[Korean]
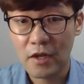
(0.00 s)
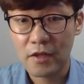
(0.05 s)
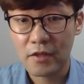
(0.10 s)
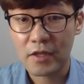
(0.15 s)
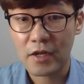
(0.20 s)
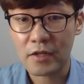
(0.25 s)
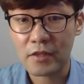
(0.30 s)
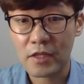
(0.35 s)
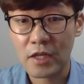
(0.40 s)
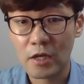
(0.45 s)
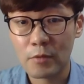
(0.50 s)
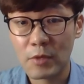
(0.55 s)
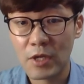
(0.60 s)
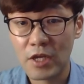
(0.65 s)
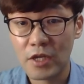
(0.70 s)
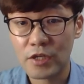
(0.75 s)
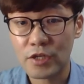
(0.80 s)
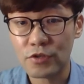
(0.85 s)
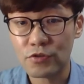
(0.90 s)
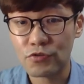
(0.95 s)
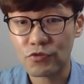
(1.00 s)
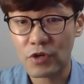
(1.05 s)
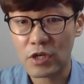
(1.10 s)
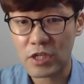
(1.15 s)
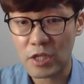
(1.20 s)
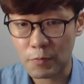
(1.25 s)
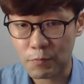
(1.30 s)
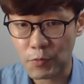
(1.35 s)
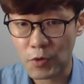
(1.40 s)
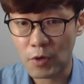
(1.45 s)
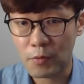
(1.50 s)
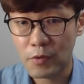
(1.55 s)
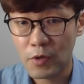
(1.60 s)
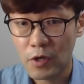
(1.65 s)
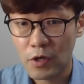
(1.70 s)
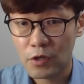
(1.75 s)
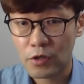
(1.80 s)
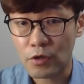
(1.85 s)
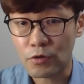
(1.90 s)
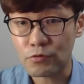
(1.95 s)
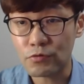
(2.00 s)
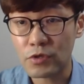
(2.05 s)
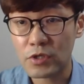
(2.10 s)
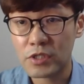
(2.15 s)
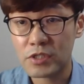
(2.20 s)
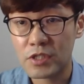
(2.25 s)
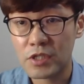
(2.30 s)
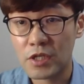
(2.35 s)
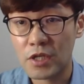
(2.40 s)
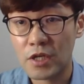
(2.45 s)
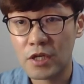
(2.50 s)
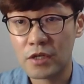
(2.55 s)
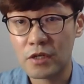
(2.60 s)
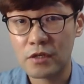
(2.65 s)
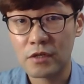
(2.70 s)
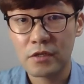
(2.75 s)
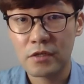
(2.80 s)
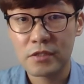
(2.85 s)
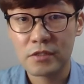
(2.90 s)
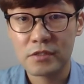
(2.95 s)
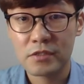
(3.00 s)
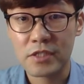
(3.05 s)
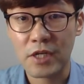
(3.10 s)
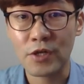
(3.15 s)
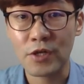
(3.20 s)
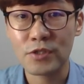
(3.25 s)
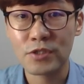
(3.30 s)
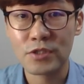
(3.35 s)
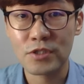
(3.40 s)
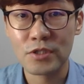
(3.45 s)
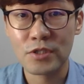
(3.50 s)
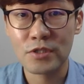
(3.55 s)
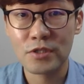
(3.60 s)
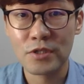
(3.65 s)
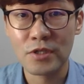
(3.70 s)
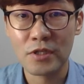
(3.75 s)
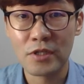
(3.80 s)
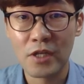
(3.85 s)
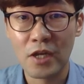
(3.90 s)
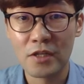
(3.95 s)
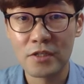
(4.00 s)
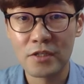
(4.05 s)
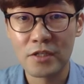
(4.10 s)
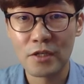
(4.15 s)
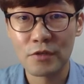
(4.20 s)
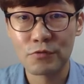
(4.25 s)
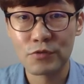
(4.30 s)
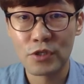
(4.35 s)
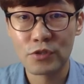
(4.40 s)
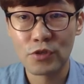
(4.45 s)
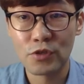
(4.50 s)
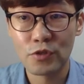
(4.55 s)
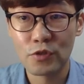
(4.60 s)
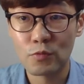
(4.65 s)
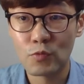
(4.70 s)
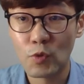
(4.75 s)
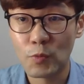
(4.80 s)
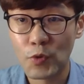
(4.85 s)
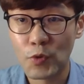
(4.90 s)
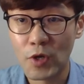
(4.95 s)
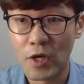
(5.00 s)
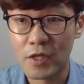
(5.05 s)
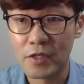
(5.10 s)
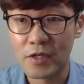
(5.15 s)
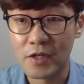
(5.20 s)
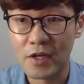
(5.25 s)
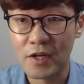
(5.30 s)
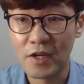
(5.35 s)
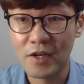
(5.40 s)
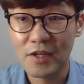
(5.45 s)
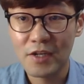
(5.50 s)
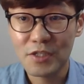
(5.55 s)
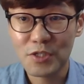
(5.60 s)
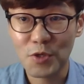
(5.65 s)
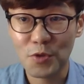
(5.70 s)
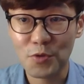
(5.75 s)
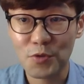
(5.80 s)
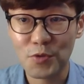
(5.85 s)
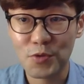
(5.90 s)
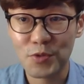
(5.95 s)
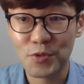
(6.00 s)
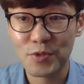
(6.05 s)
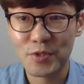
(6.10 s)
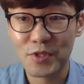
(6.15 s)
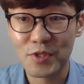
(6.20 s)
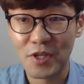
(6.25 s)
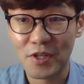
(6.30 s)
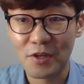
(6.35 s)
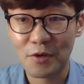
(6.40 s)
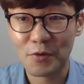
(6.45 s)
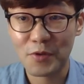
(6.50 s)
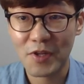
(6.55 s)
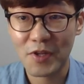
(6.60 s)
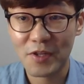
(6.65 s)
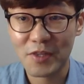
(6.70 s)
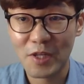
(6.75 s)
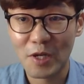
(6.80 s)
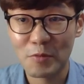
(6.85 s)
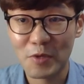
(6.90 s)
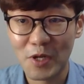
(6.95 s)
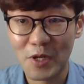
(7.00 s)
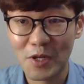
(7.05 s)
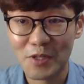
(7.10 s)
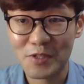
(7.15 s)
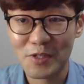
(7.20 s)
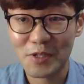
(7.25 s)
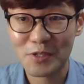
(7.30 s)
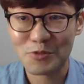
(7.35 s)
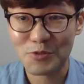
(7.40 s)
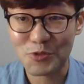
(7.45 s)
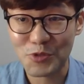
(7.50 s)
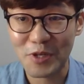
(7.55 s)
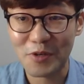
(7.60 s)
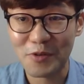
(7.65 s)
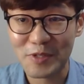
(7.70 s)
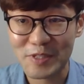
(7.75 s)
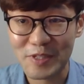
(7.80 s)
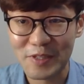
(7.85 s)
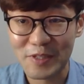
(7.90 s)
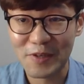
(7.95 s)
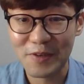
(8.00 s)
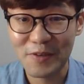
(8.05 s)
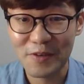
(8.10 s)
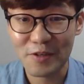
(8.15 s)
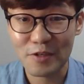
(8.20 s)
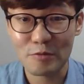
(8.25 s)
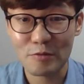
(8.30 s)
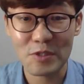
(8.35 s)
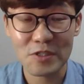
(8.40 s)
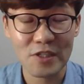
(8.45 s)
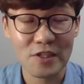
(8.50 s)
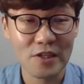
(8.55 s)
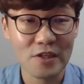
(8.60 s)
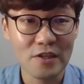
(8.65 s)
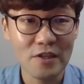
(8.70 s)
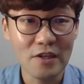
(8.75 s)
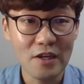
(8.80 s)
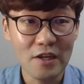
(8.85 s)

상담의 기술과 기법 결국 이제 자격증을 따는 게 우리의 최종 목표가 아니라 청소년을 대상으로 상담을 하는 게 중요한 거잖아요. 그럼 이제